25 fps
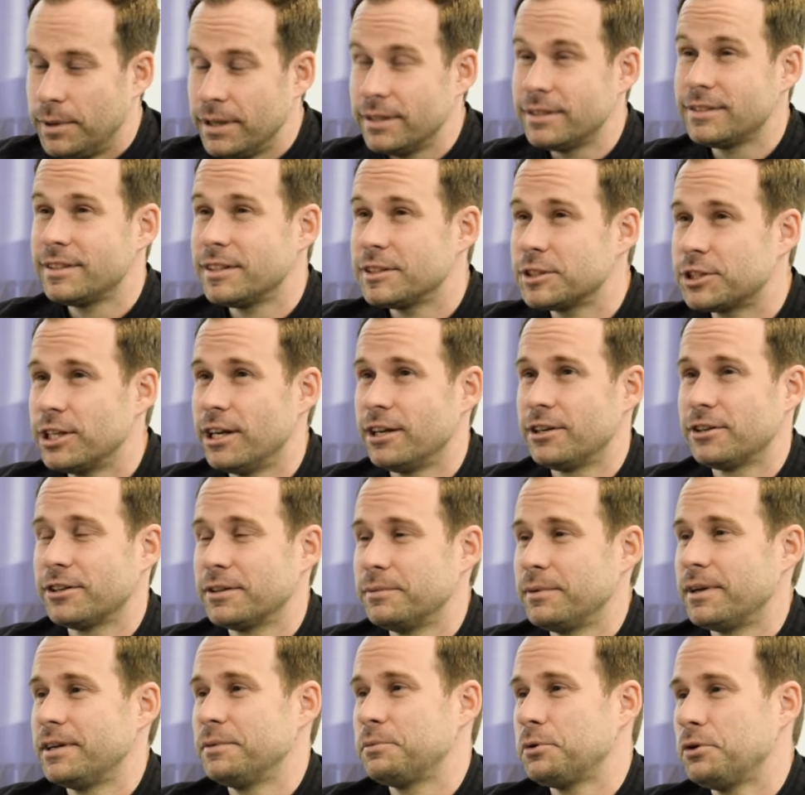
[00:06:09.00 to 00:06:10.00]
Die beste
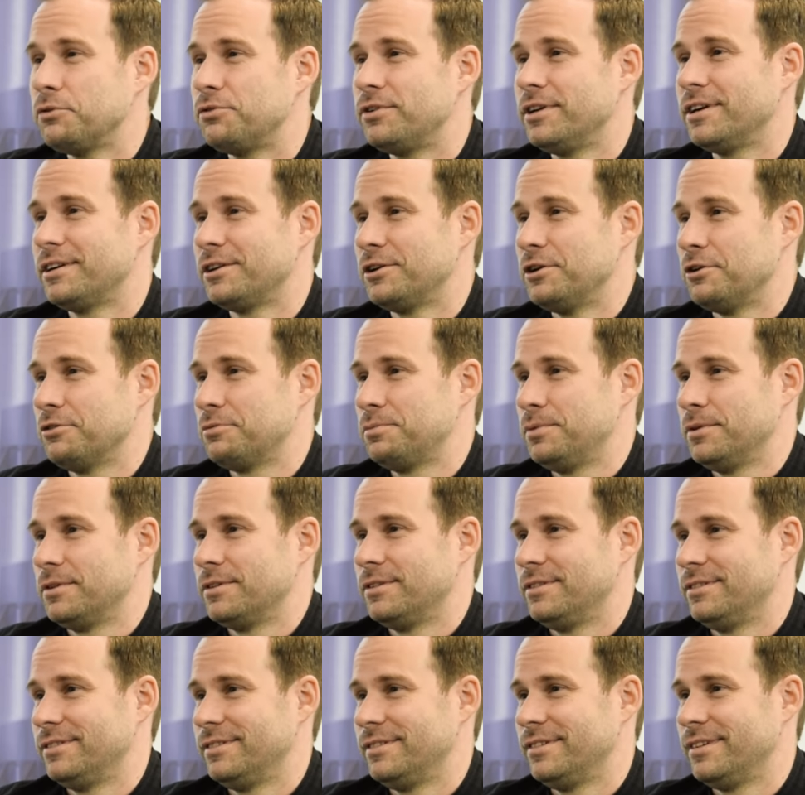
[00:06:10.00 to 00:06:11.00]
Entscheidung in meiner beruflichen
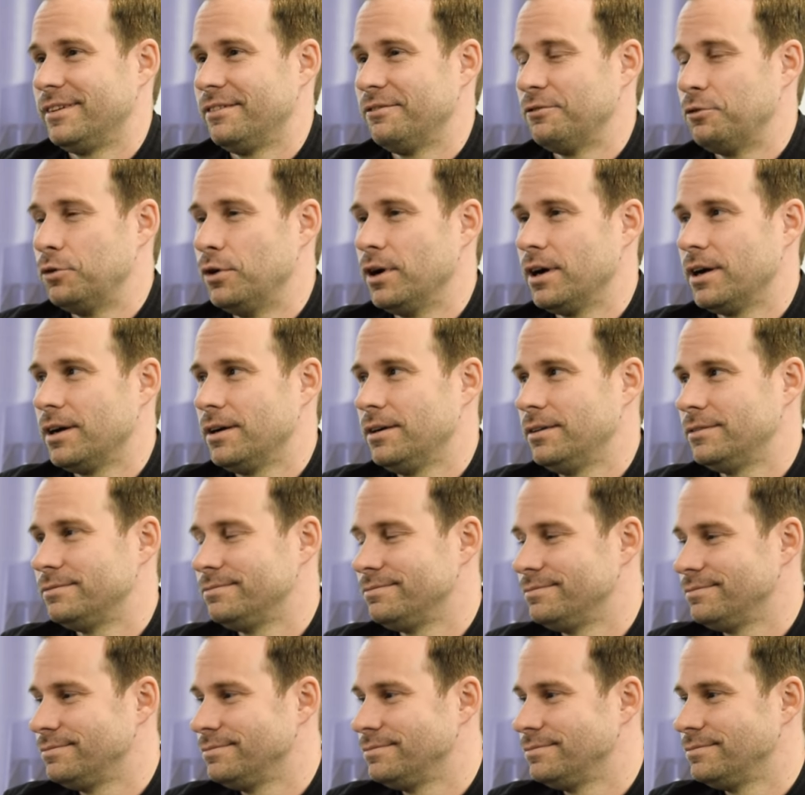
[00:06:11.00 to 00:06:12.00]
Laufbahn war
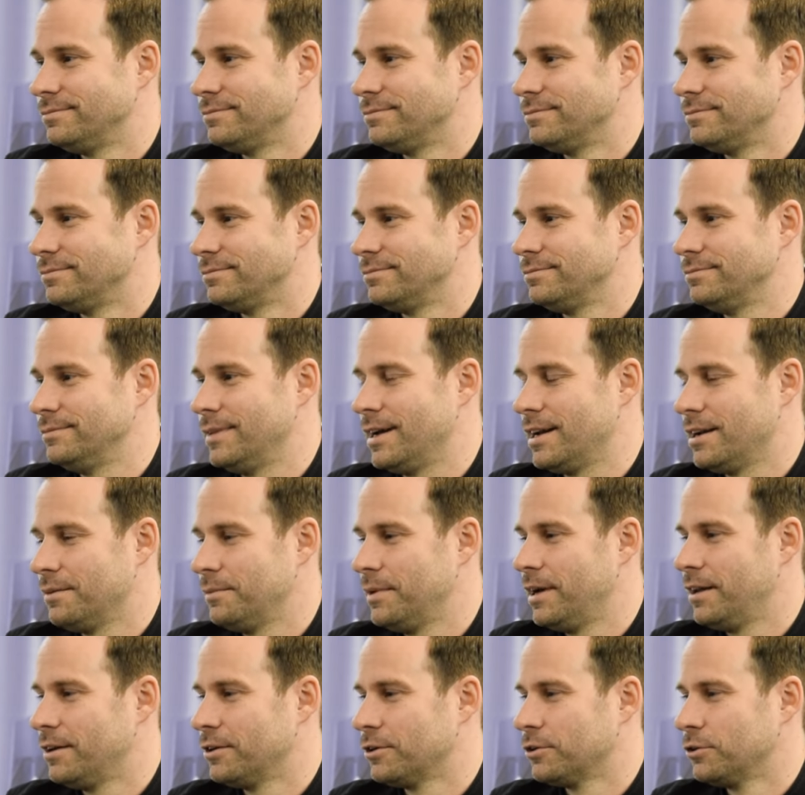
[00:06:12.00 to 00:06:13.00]

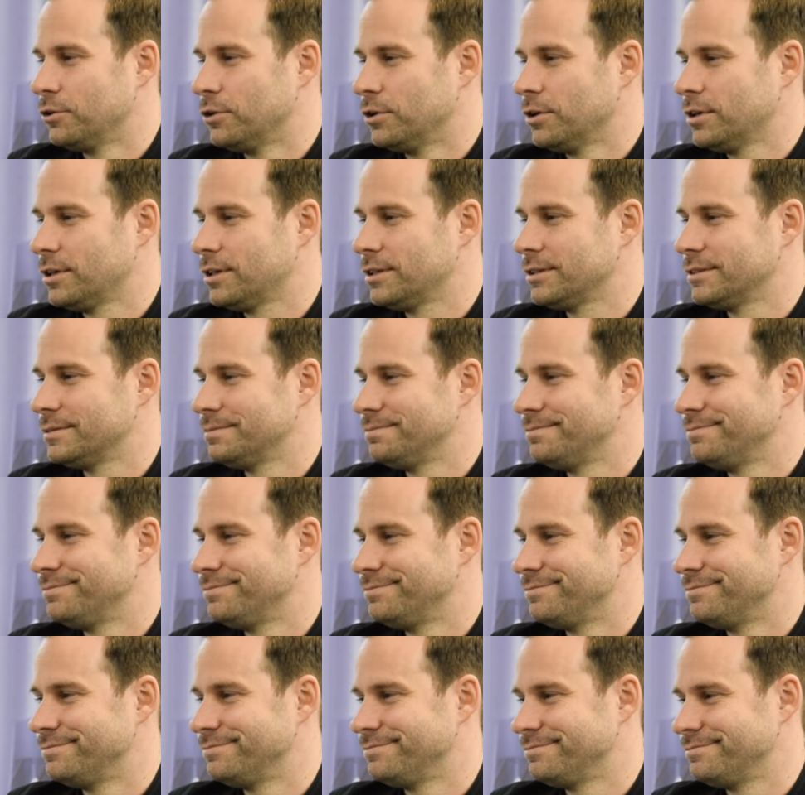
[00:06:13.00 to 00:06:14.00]
meiner Meinung nach,
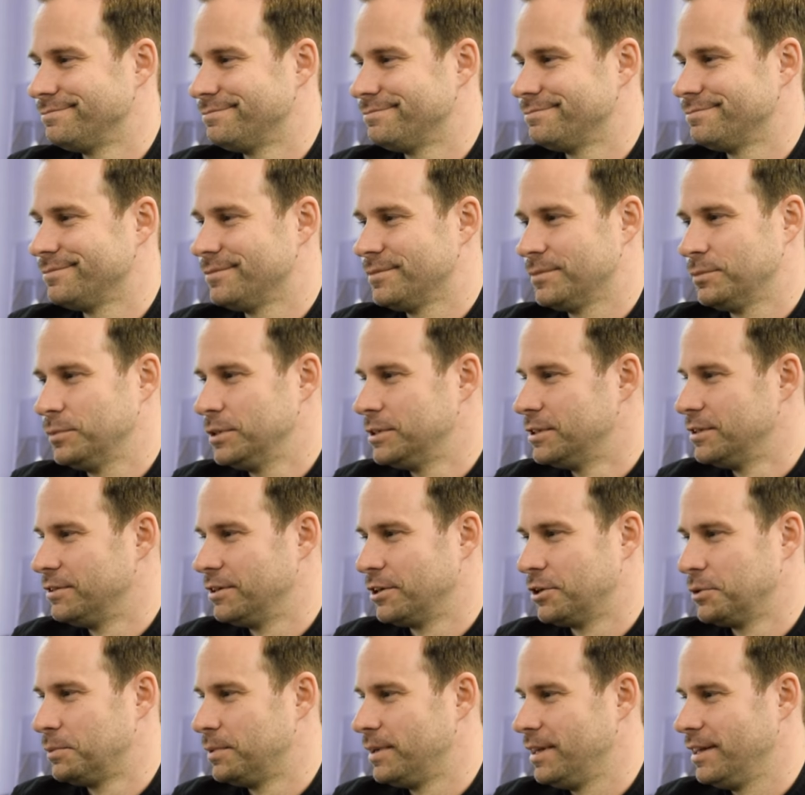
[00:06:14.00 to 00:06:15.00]
muss
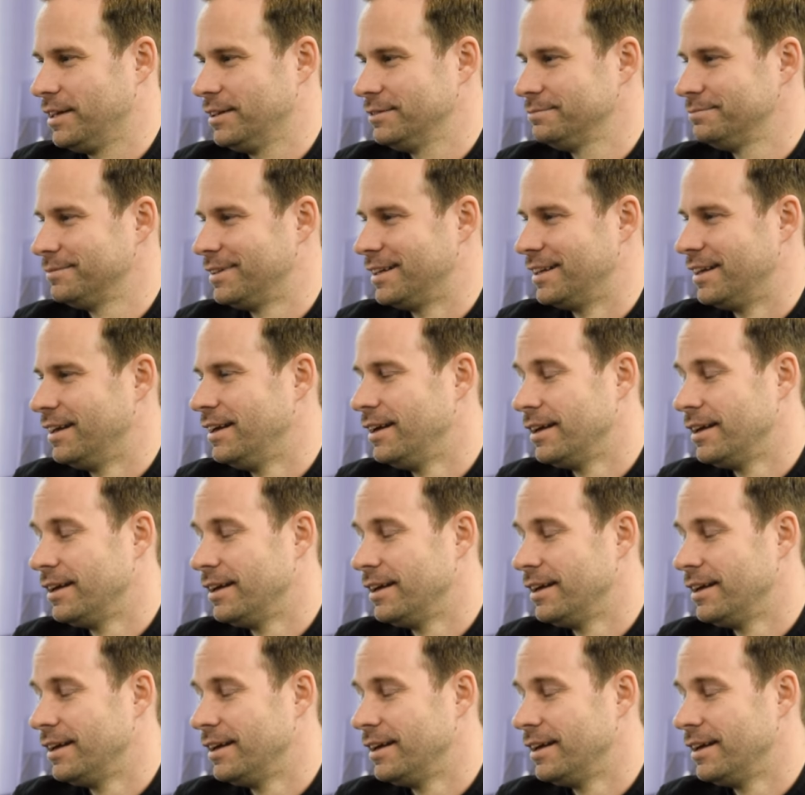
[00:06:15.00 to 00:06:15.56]
ich überlegen,